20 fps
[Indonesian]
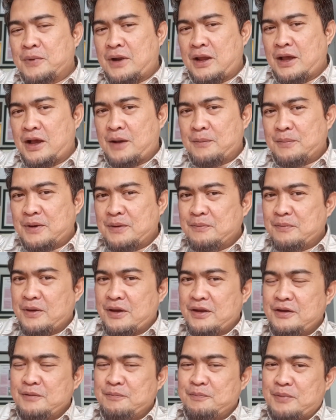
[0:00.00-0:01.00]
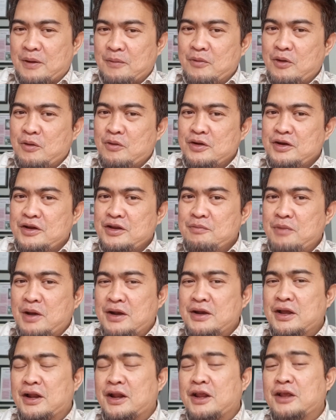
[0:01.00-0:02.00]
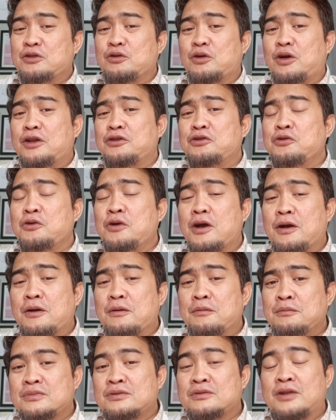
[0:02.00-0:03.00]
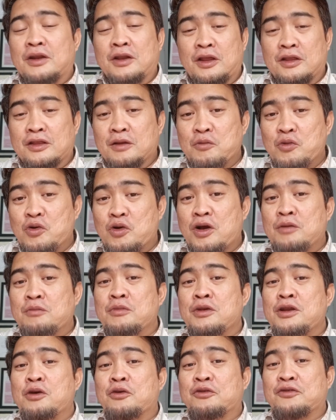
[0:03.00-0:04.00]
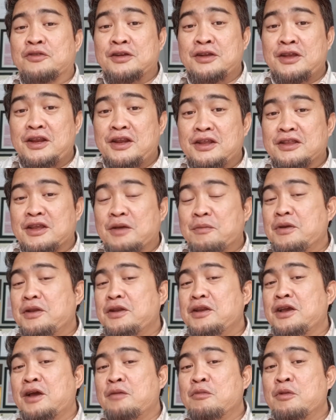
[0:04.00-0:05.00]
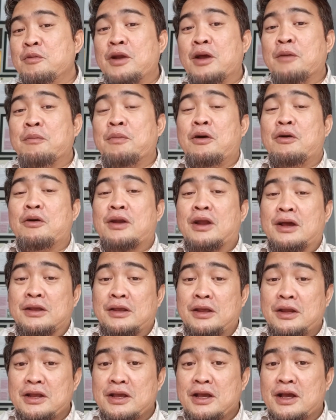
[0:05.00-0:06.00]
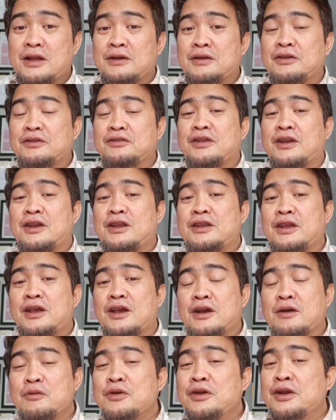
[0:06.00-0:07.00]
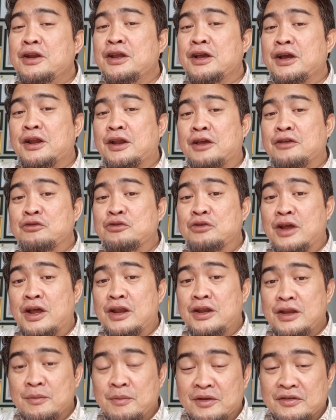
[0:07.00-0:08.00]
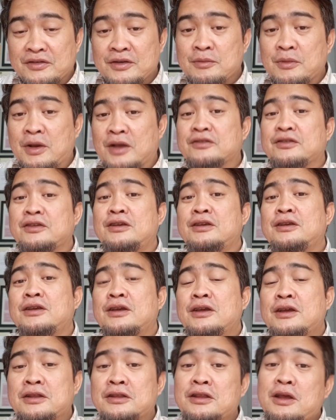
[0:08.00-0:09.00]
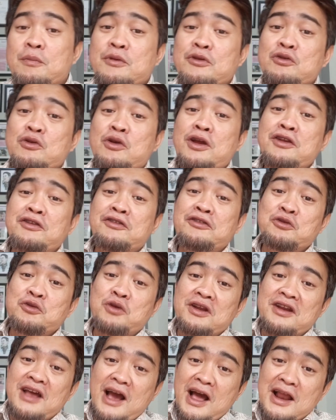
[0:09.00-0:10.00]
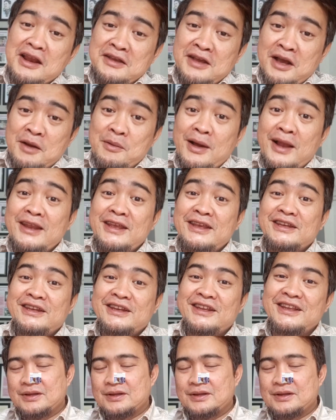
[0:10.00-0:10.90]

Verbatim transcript: penangkapan Pak Edi Prabowo di bandara itu kan juga ternyata bukan beliau sendiri tapi dengan beberapa orang ya dengan istrinya kemudian dengan ajudannya masing-masing tapi juga di situ ada Ali Ngabalin